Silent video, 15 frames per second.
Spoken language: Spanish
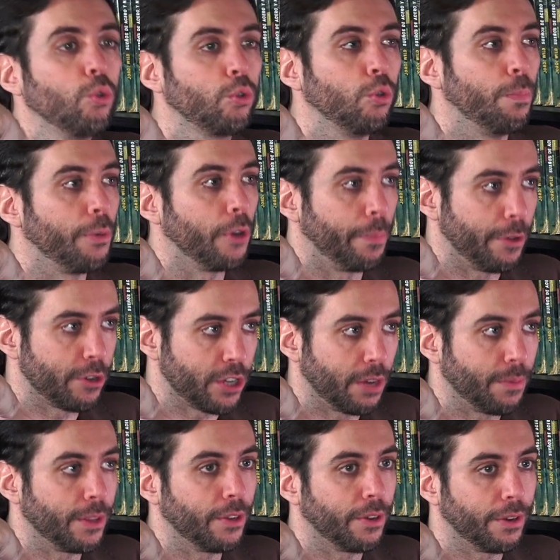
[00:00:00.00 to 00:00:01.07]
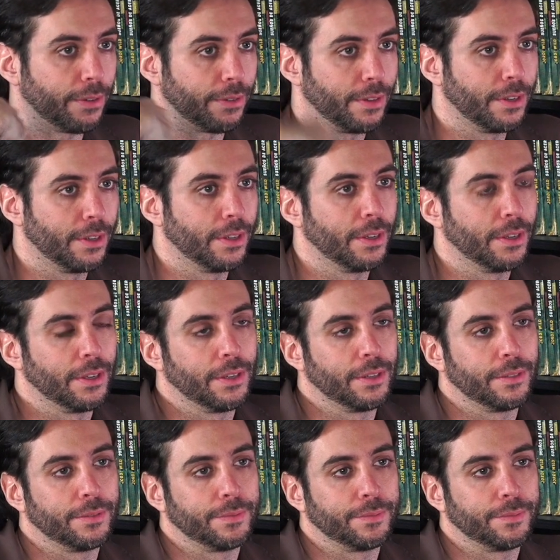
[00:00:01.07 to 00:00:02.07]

tu propio servidor. yo, por ejemplo, tengo un